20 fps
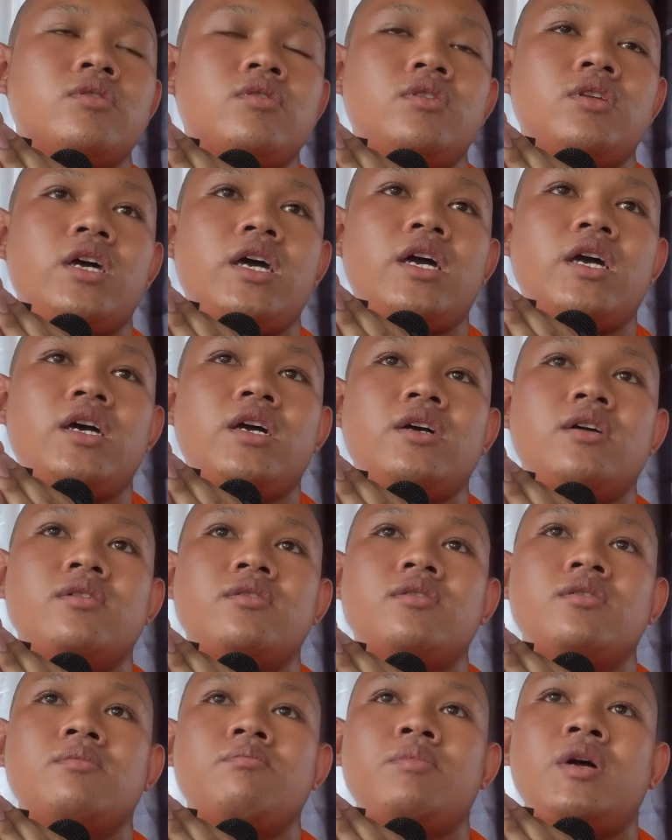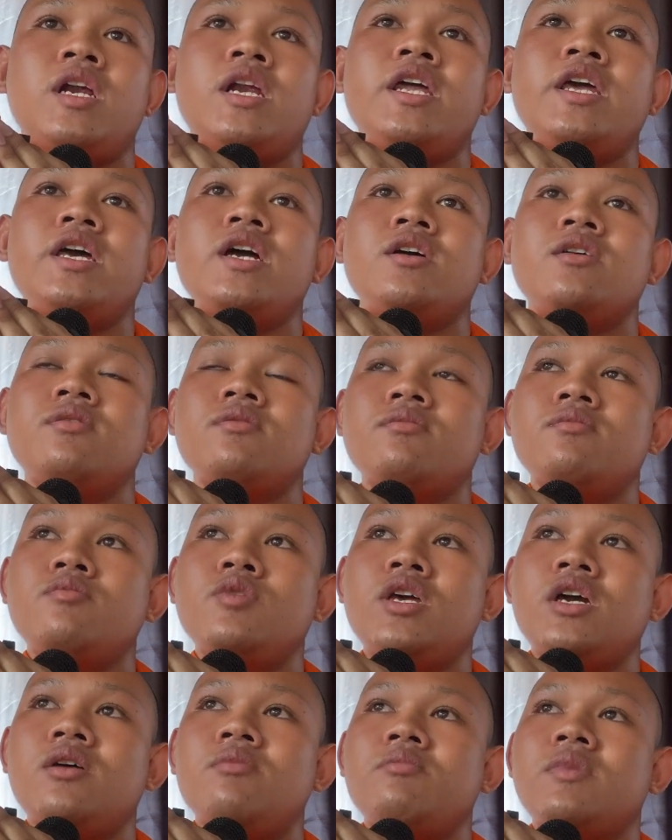Nà. Họ liên
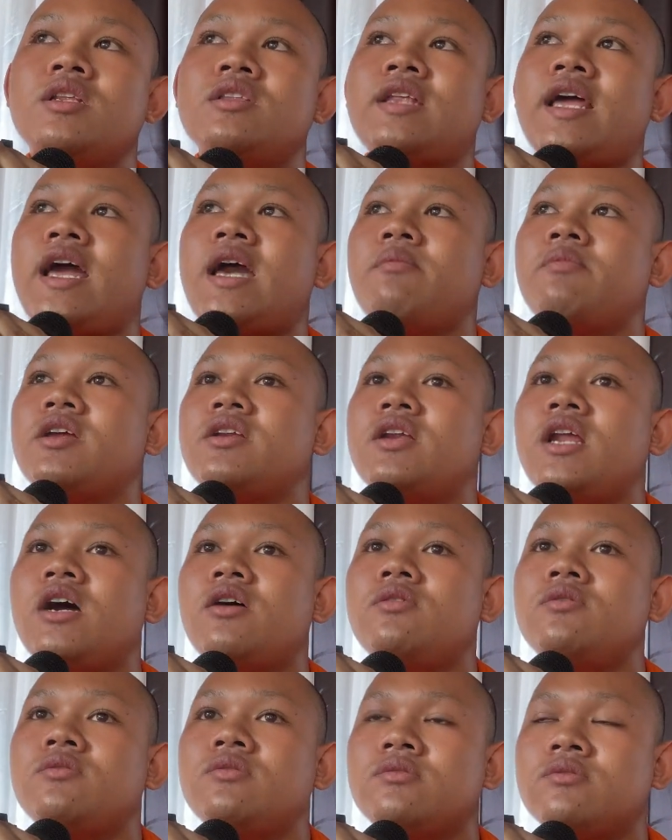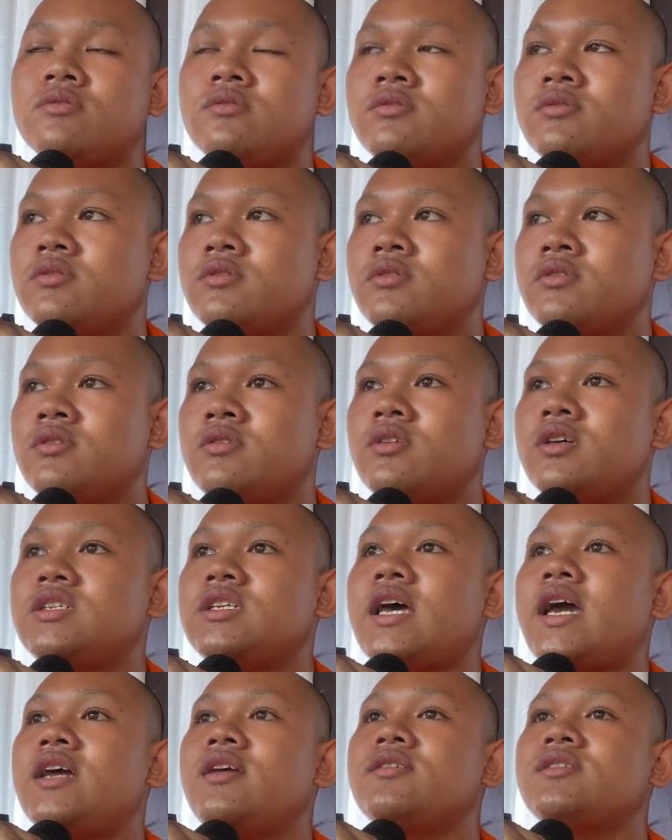viên mình ta mật đầu.
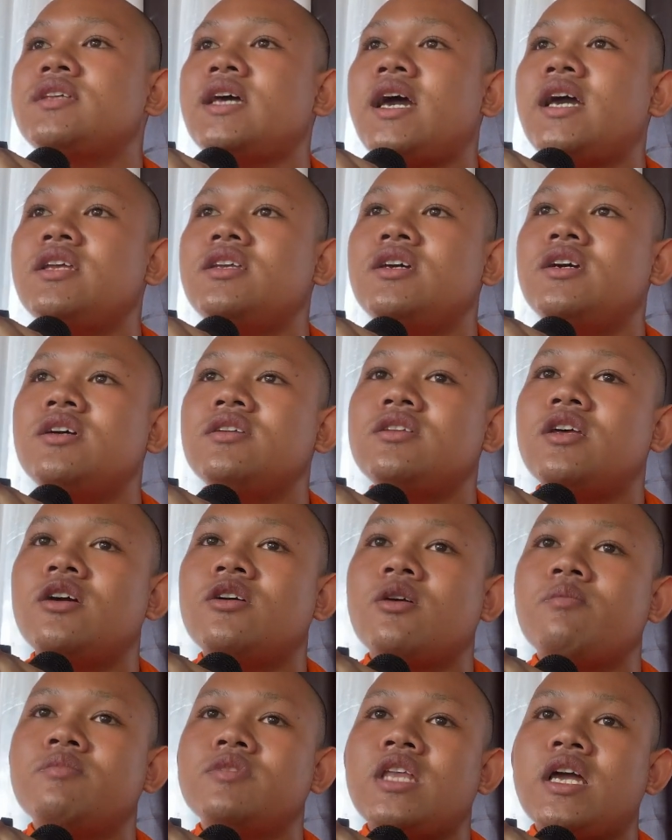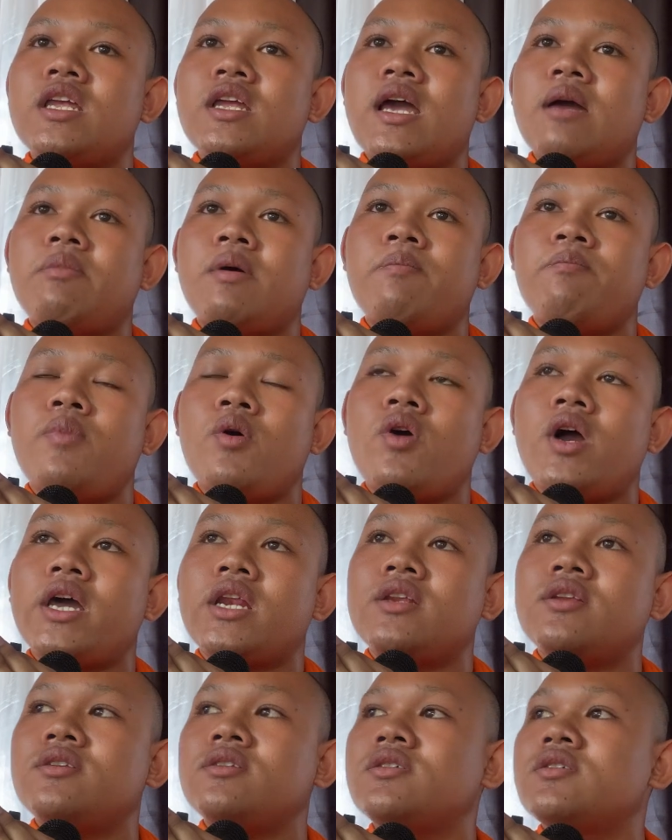Đòi xa dưỡng tôi cũng tịnh à bà
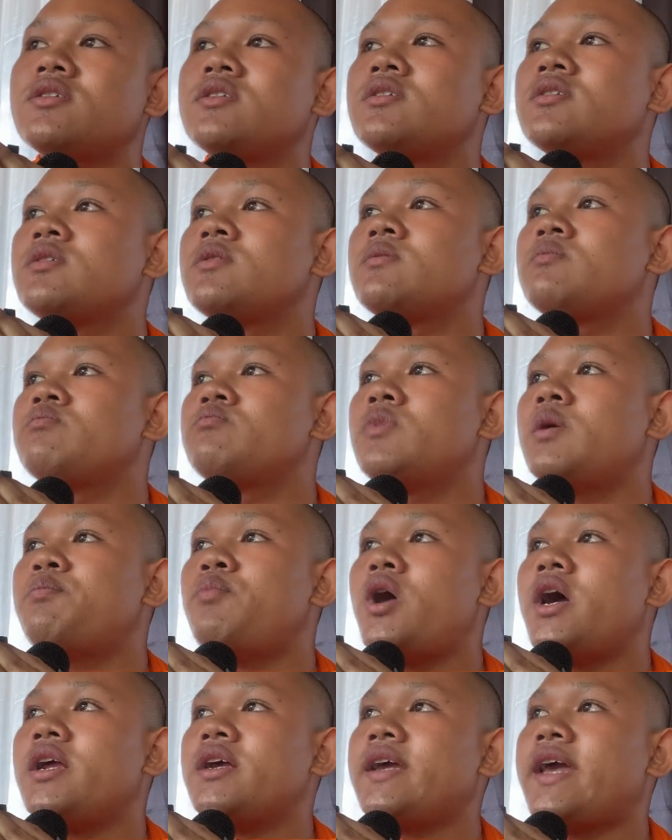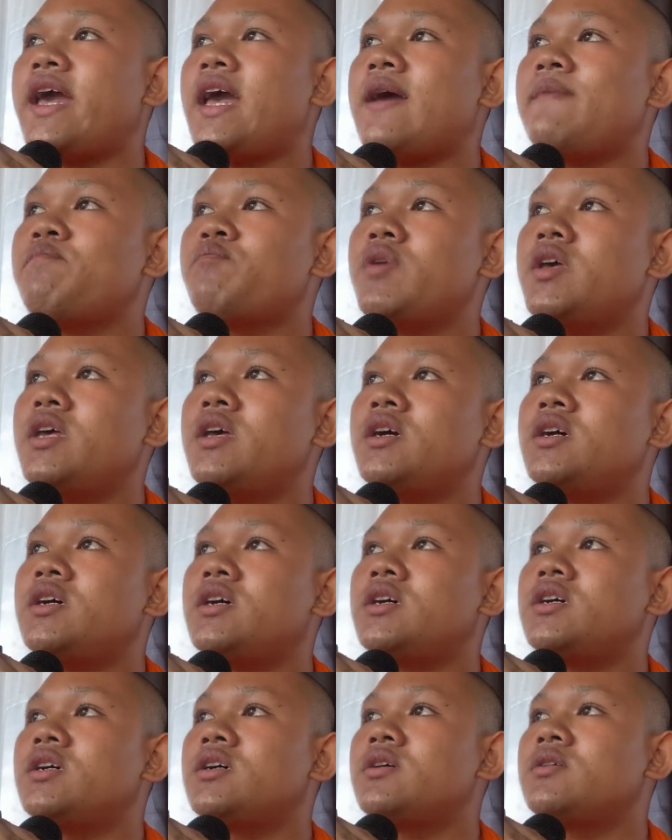bọn. Bà bọn ca bia
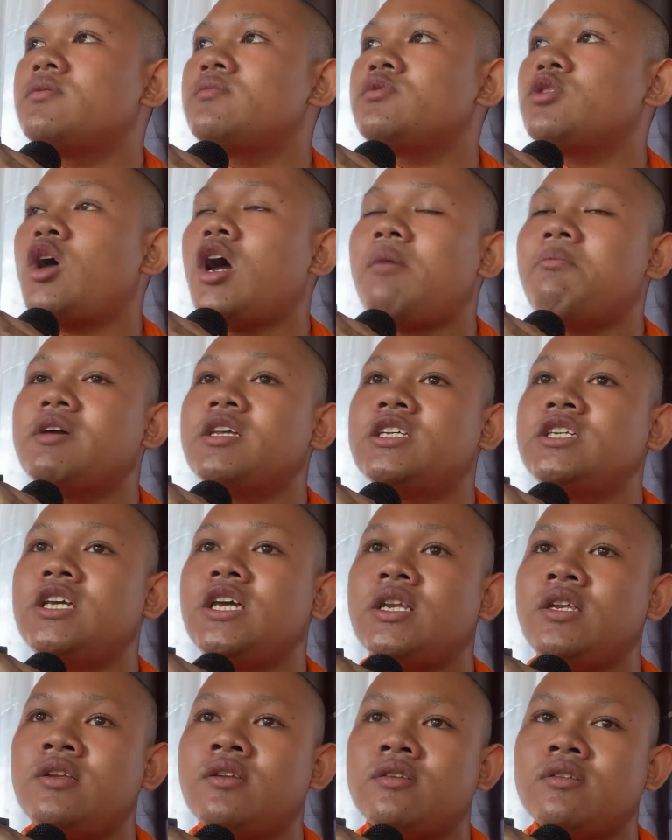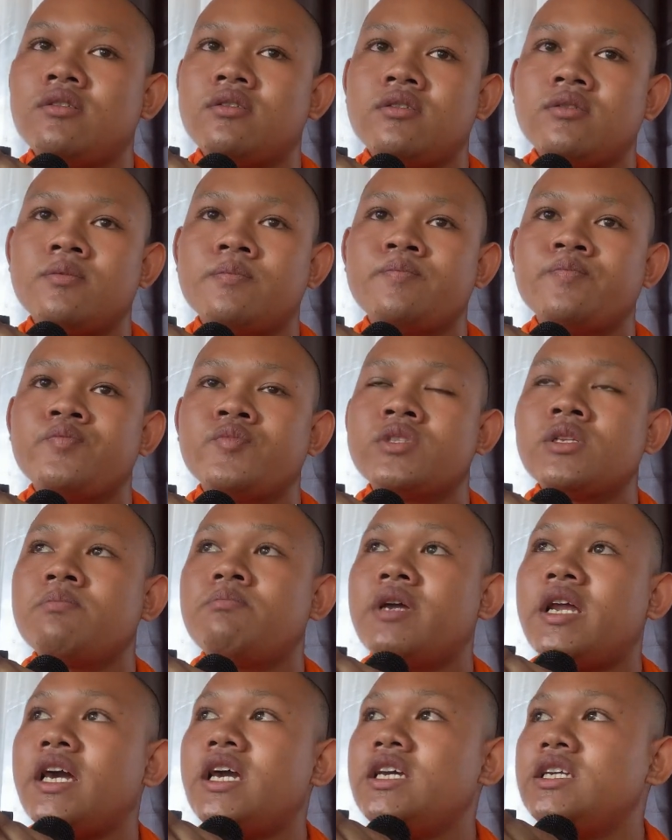thò mà chiết.
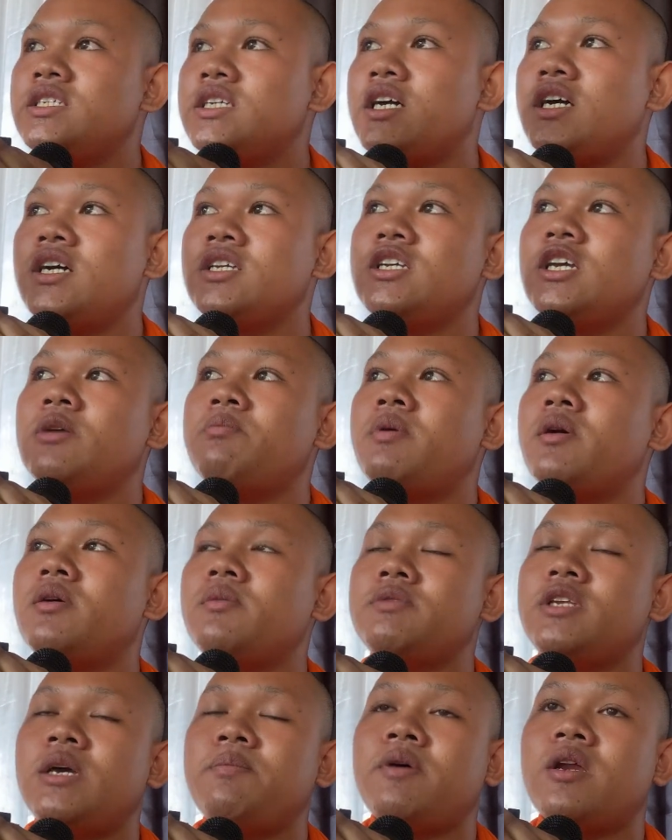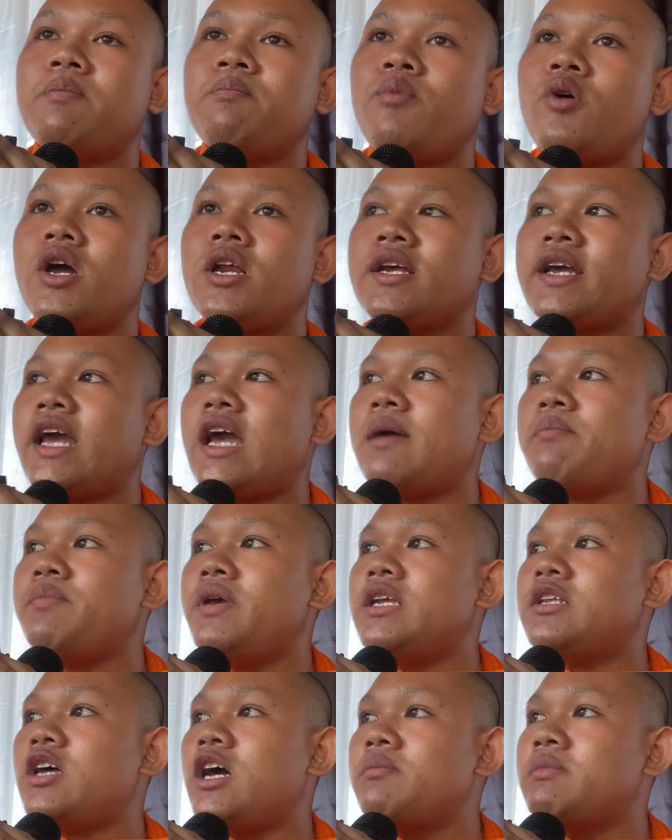Bê chứ chứ bà bọn ca
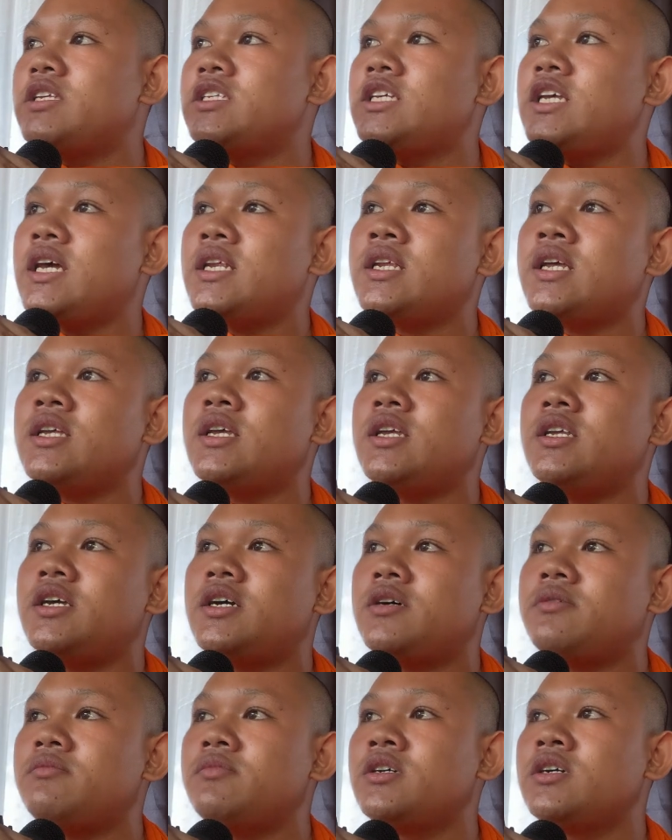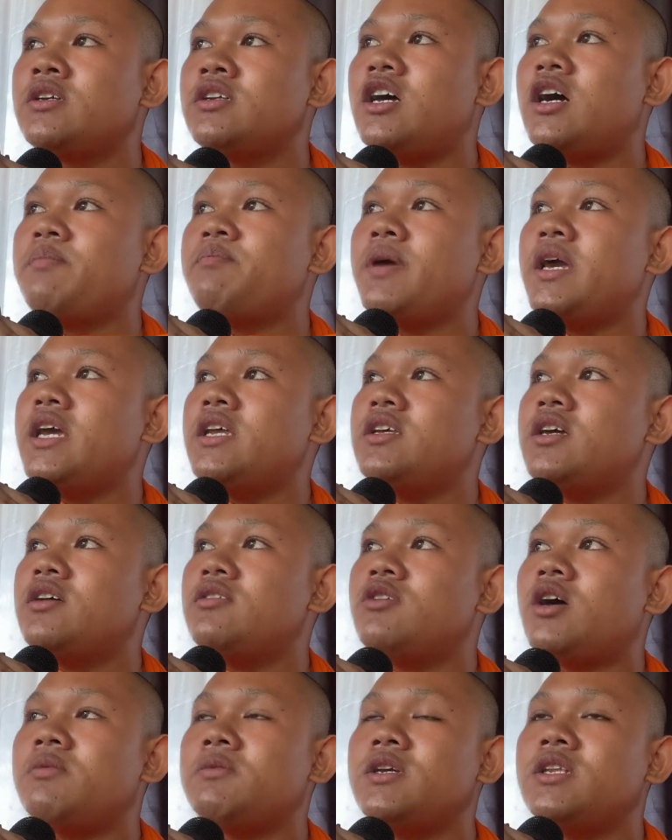bia thò mà chiết nó vậy nhớ. Đòi bê
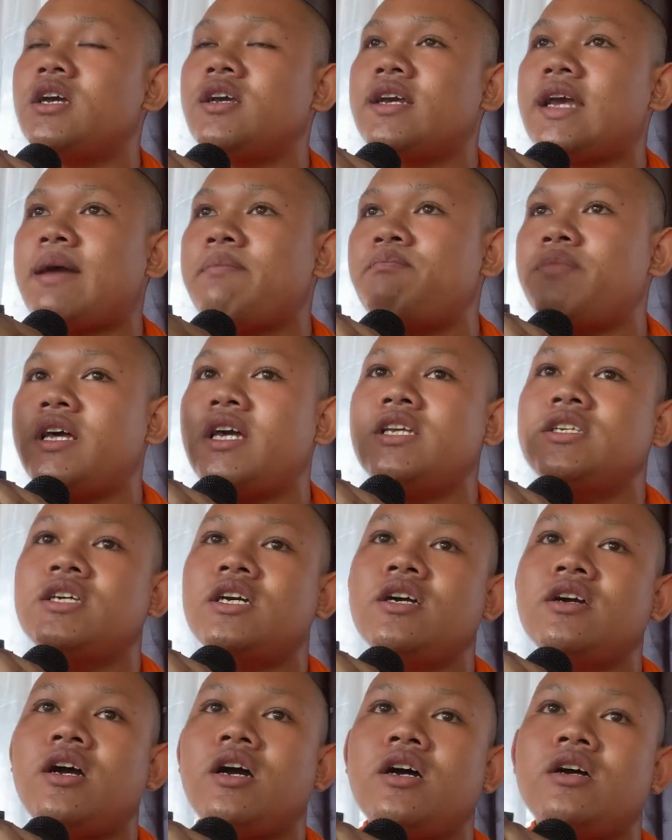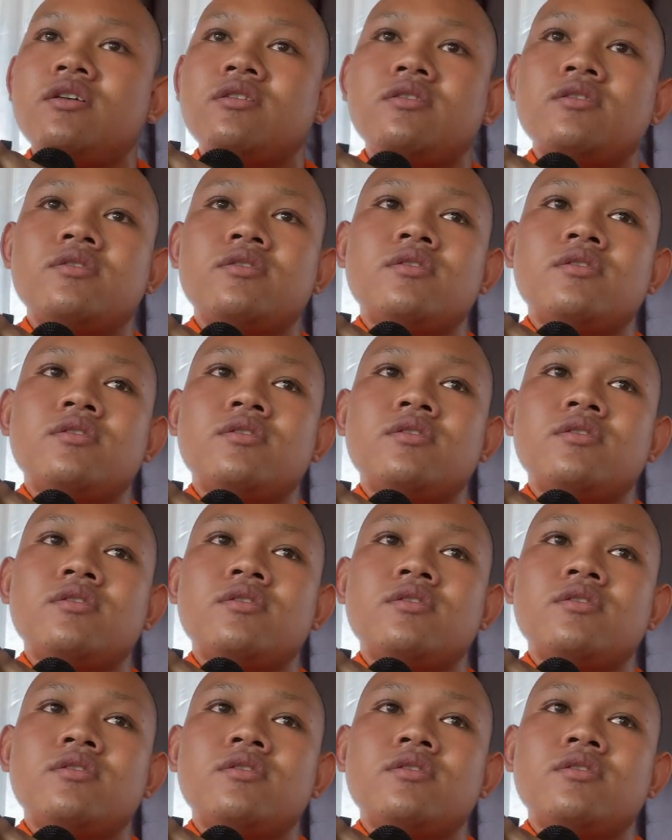dưỡng nó cũng được cặp bê chứ ó.